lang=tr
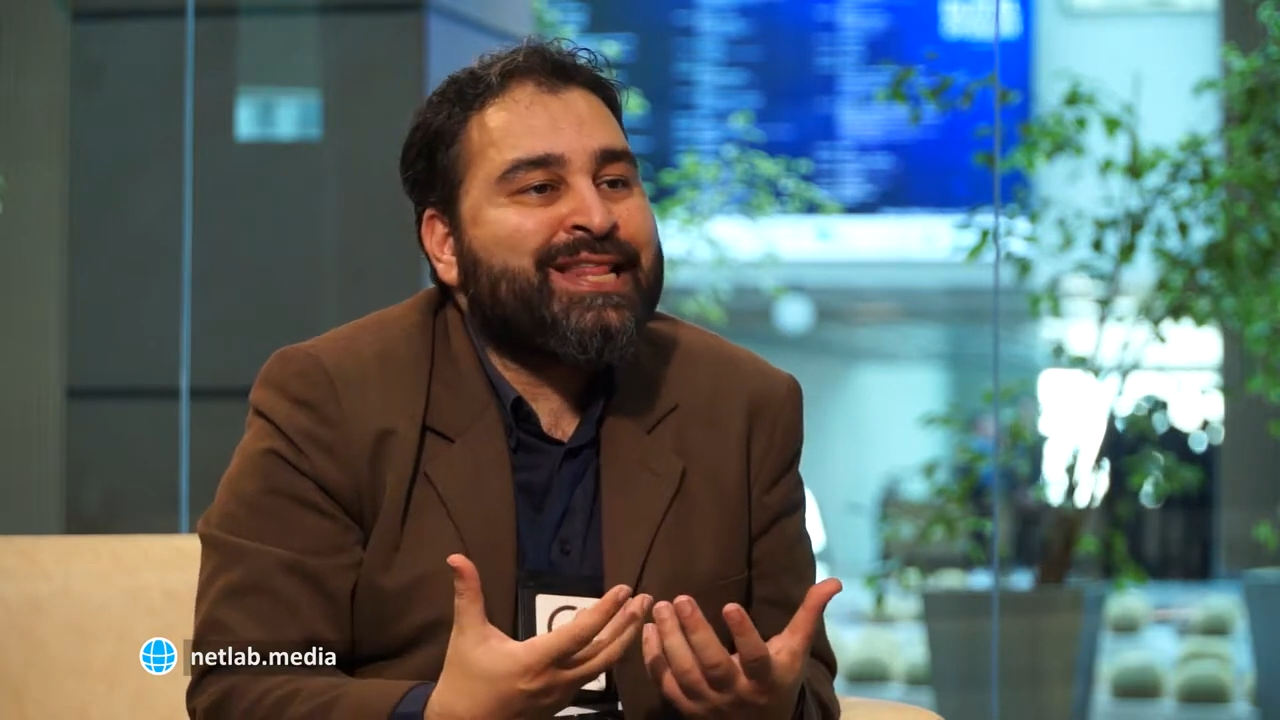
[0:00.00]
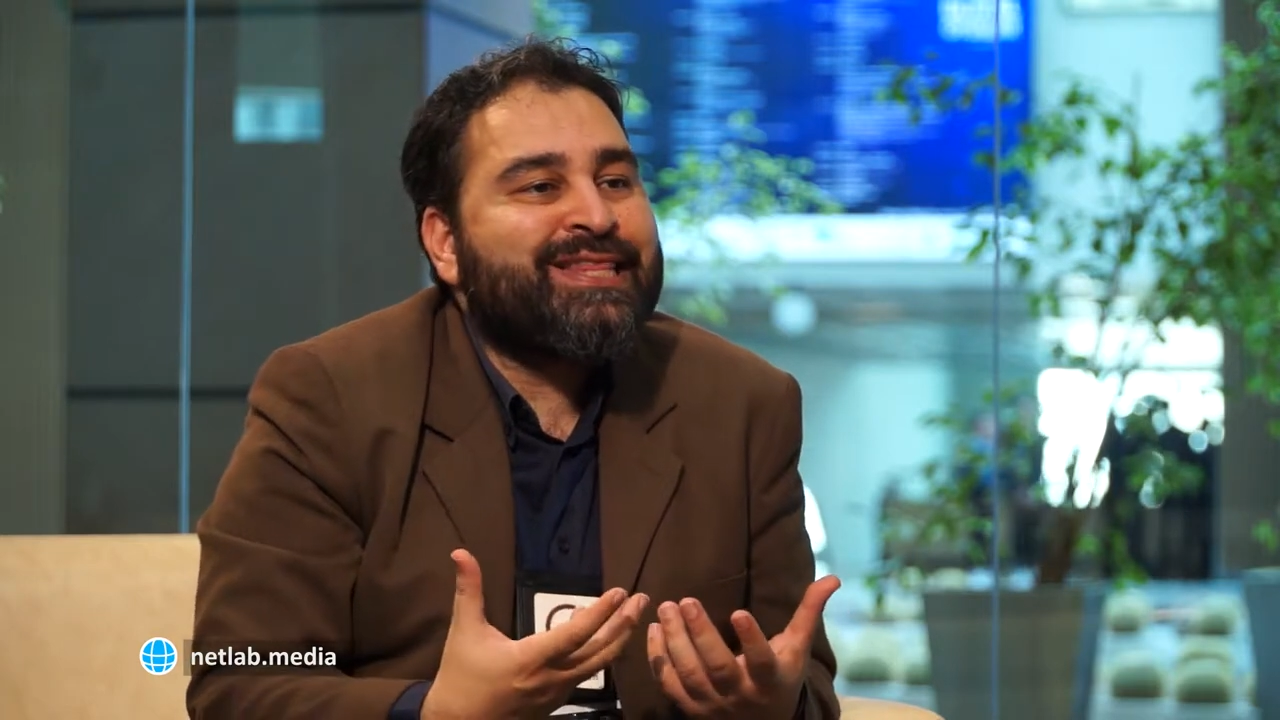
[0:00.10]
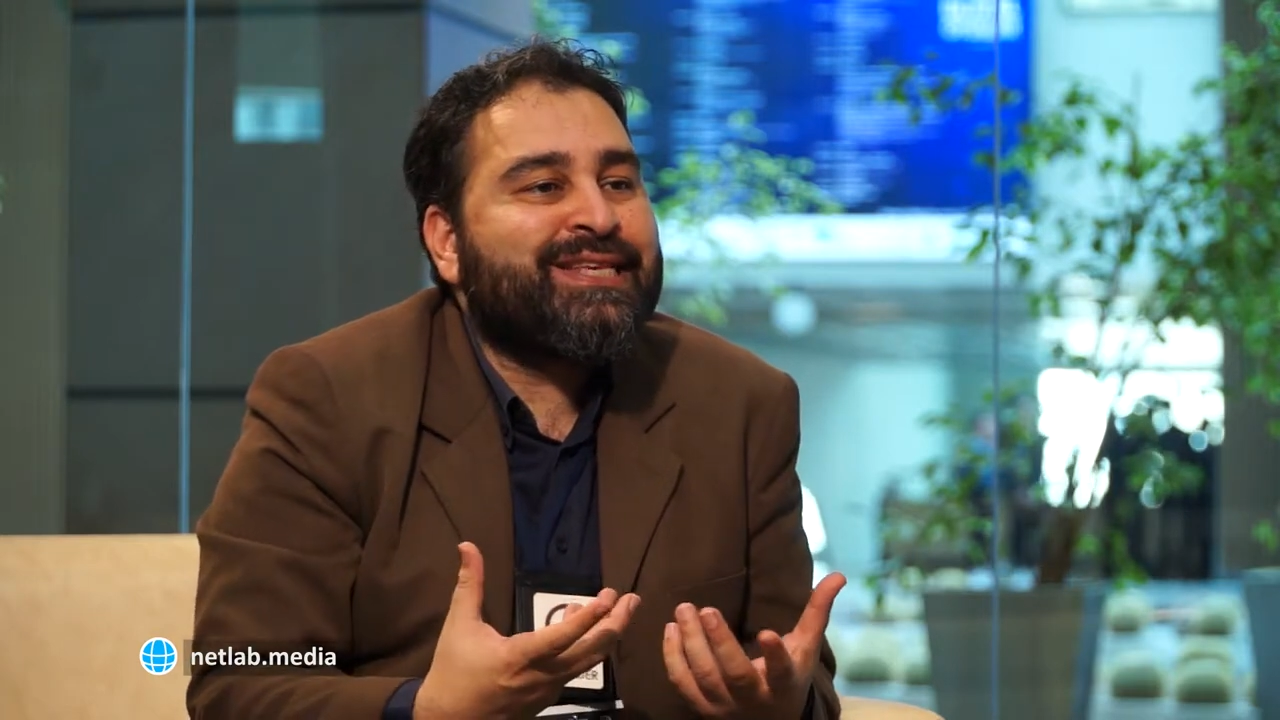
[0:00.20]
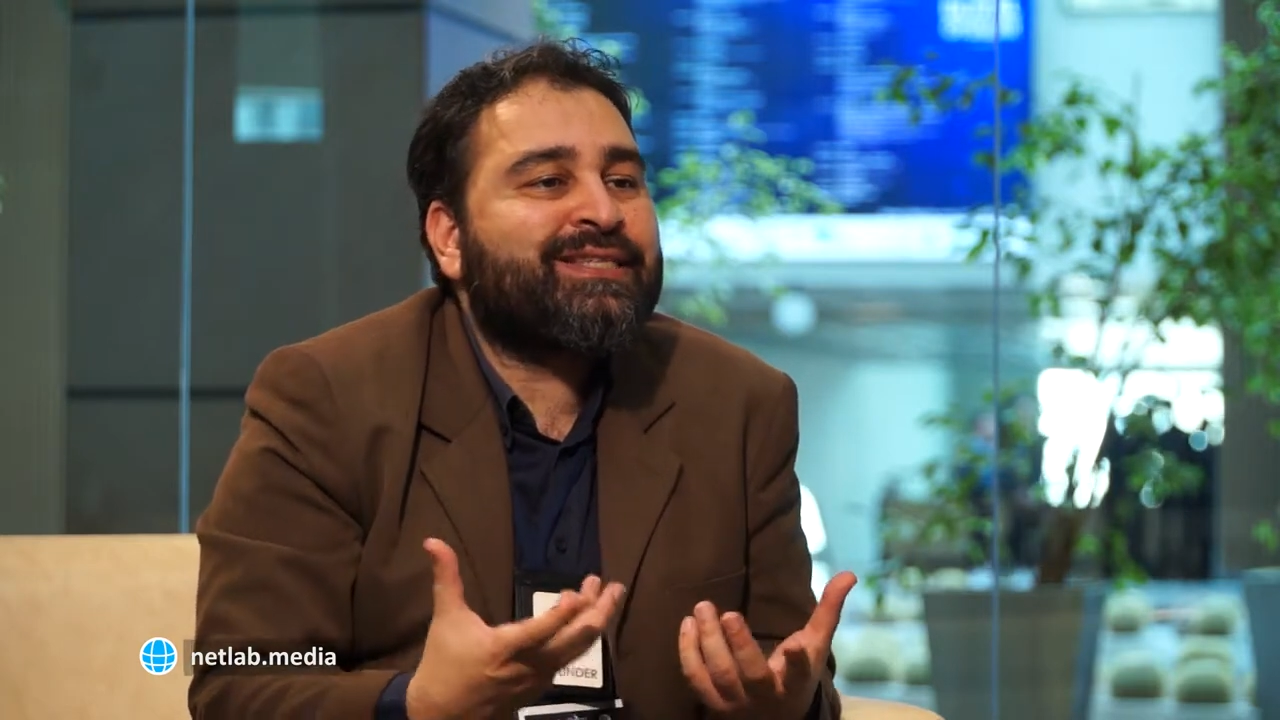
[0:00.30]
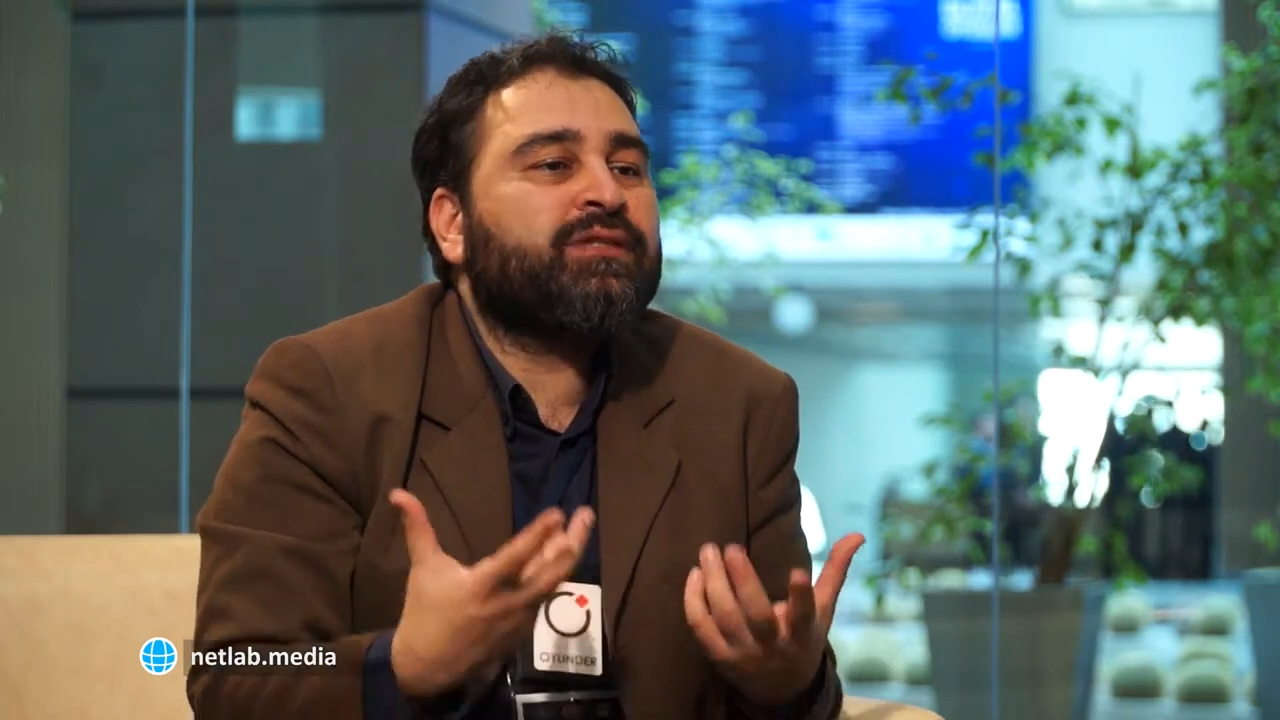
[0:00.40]

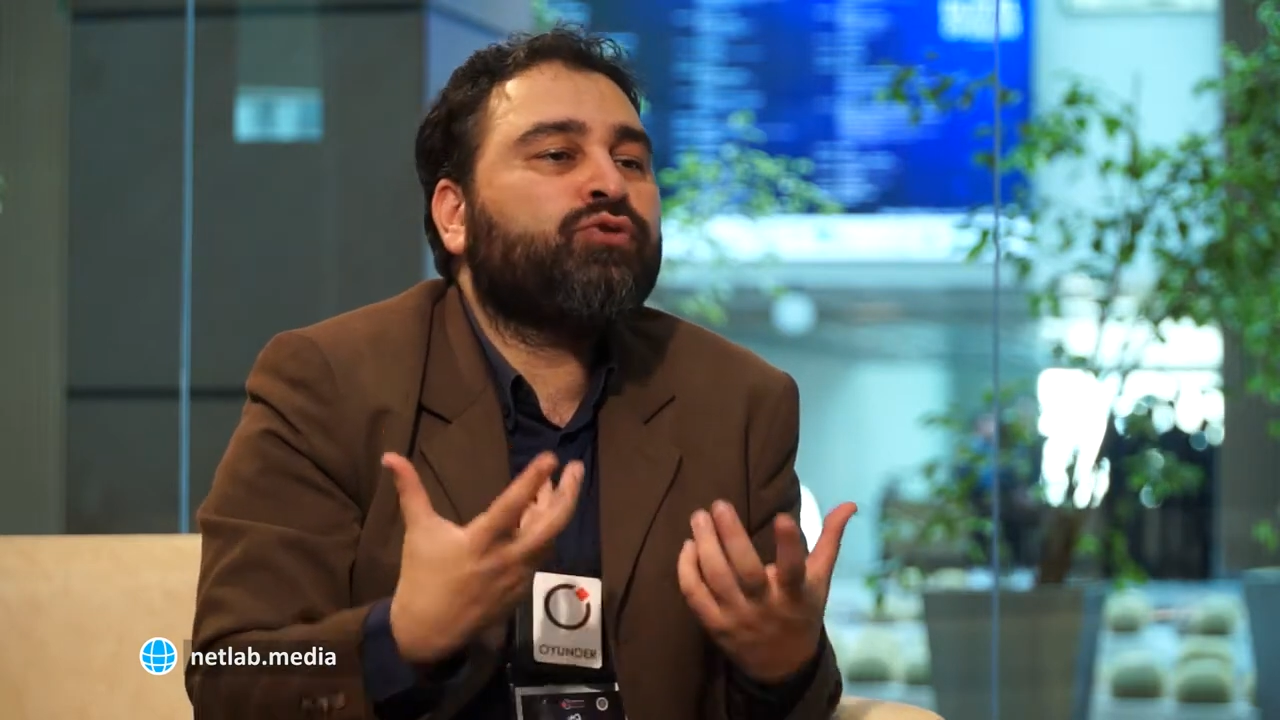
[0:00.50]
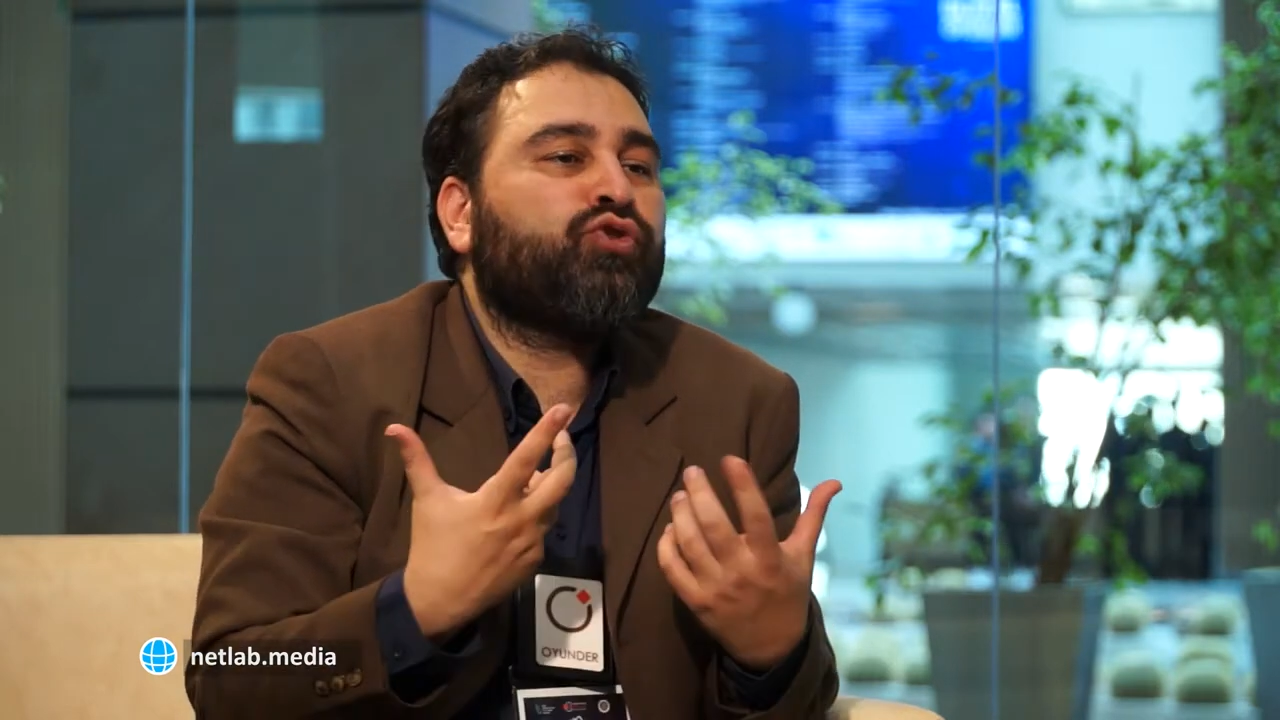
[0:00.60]
nasıl